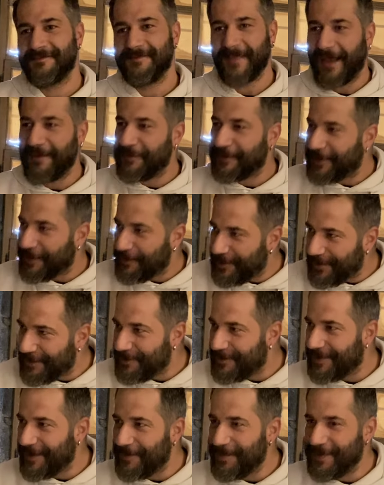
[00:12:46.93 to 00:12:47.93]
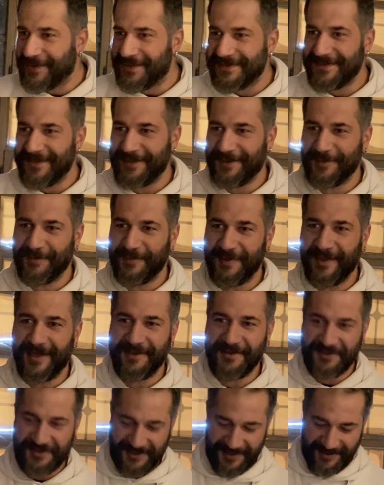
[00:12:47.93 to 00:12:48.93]
Anlatabildim mi demek istediğimi
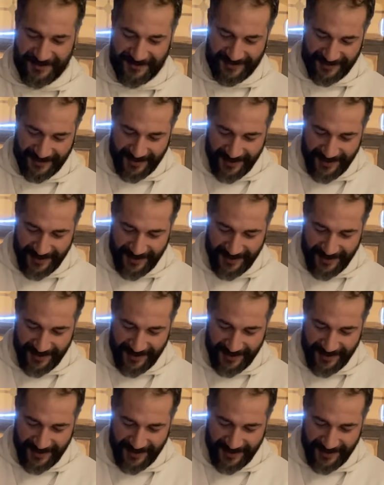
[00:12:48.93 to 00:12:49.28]
yani şeyi?